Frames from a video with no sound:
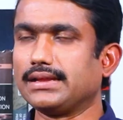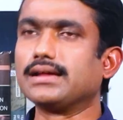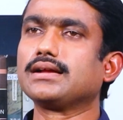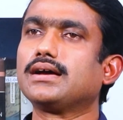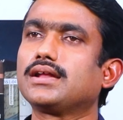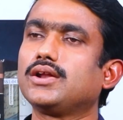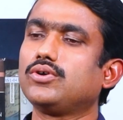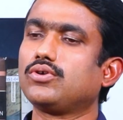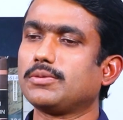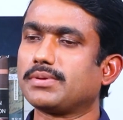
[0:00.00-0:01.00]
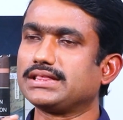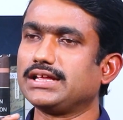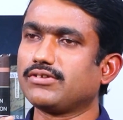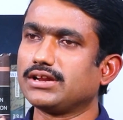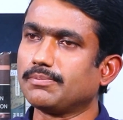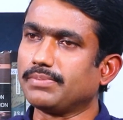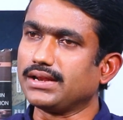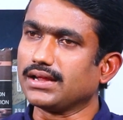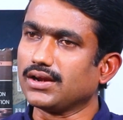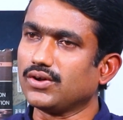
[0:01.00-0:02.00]
తెలంగాణలో ఒక ప్రత్యేకమైన
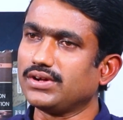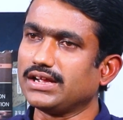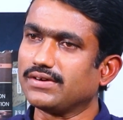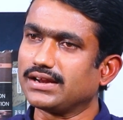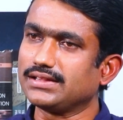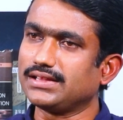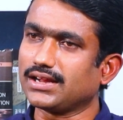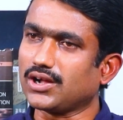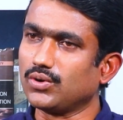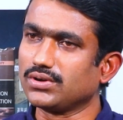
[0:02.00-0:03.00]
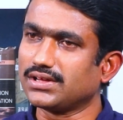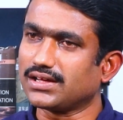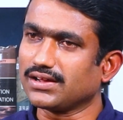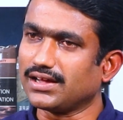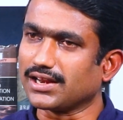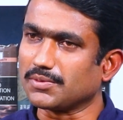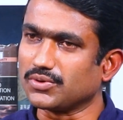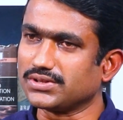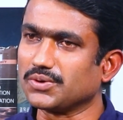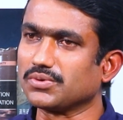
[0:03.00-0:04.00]
పీరియడ్లో ఎవరైతే కౌలుదారుగా
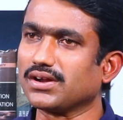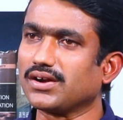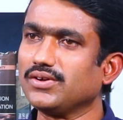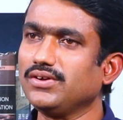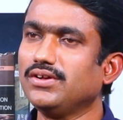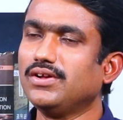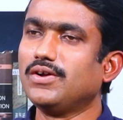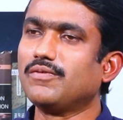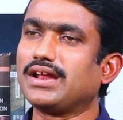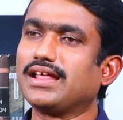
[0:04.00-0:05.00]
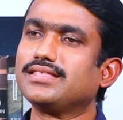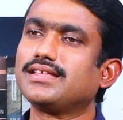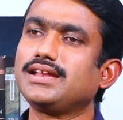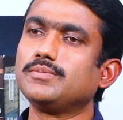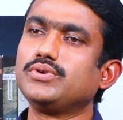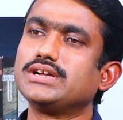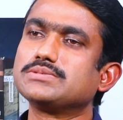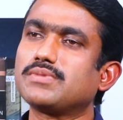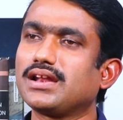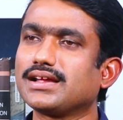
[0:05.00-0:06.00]
నమోదై ఉన్నాడో hmm. వాళ్ళందరినీ భూ
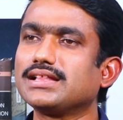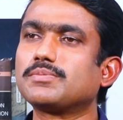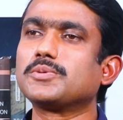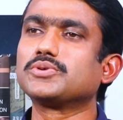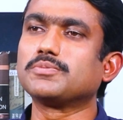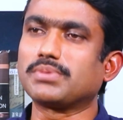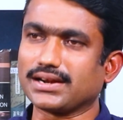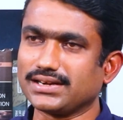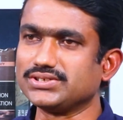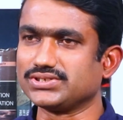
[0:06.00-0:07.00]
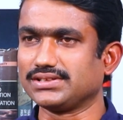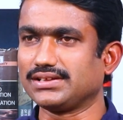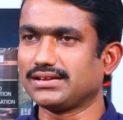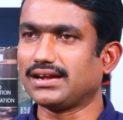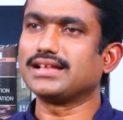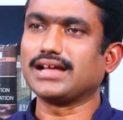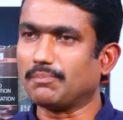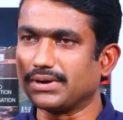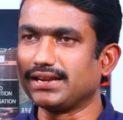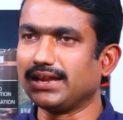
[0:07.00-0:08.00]
యజమానుల కింద ప్రభుత్వం ప్రకటించింది అది
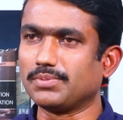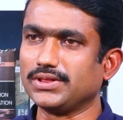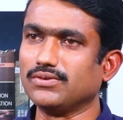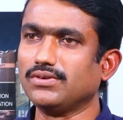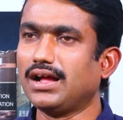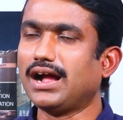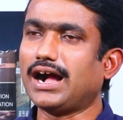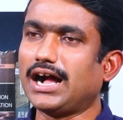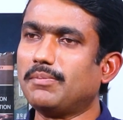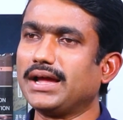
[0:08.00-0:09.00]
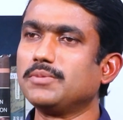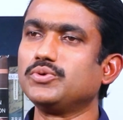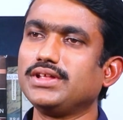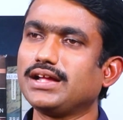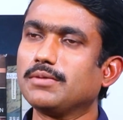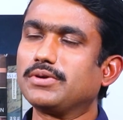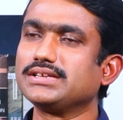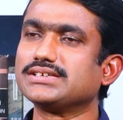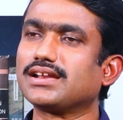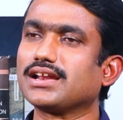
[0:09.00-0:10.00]
అప్పటి నేపథ్యం ఆ భయం ఉంది
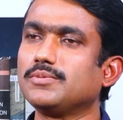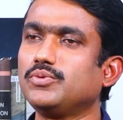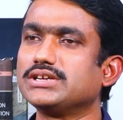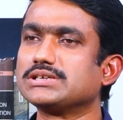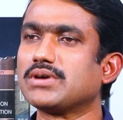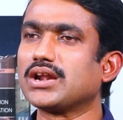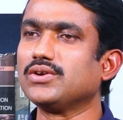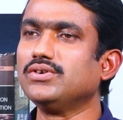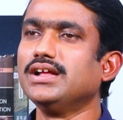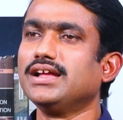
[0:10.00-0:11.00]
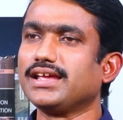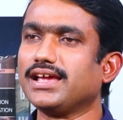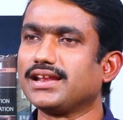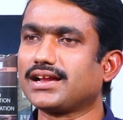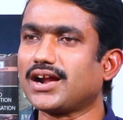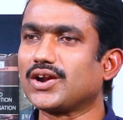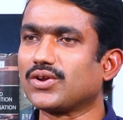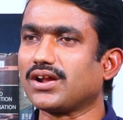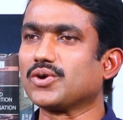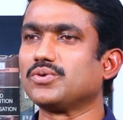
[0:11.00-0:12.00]
కాబట్టి జనరల్గా భూ యజమానులు ఏ రికార్డులో
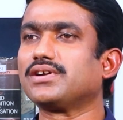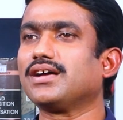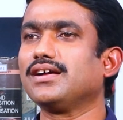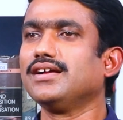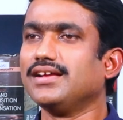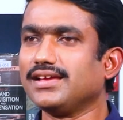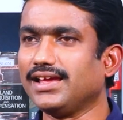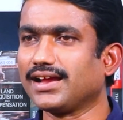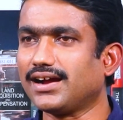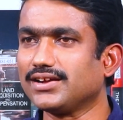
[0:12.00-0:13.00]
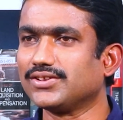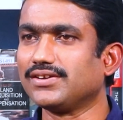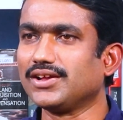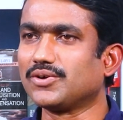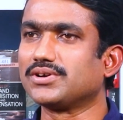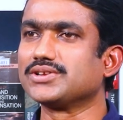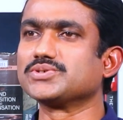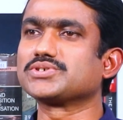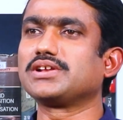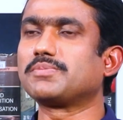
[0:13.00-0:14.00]
రాకుండా hmm. ఏ కాగితం లేకుండా
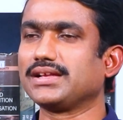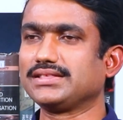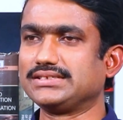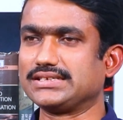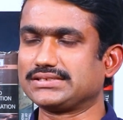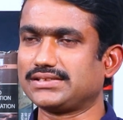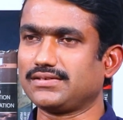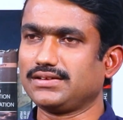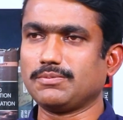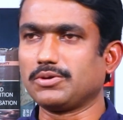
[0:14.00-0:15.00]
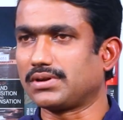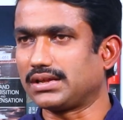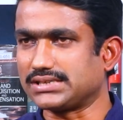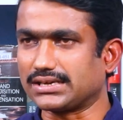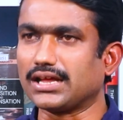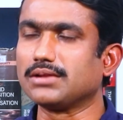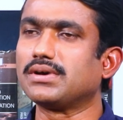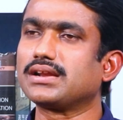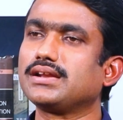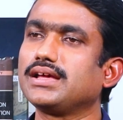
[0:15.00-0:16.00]
చూసుకునే ప్రయత్నం చేస్తారు ఇప్పుడు చట్టాలు
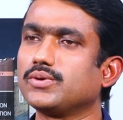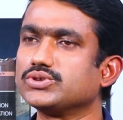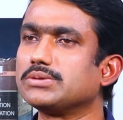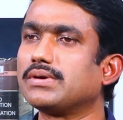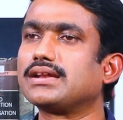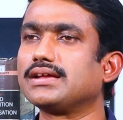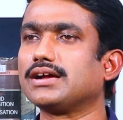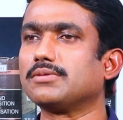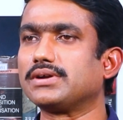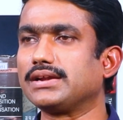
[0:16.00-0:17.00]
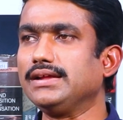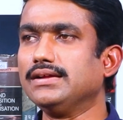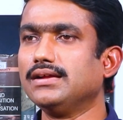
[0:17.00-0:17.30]
మారినాయి రోజులు మారినాయి కాబట్టి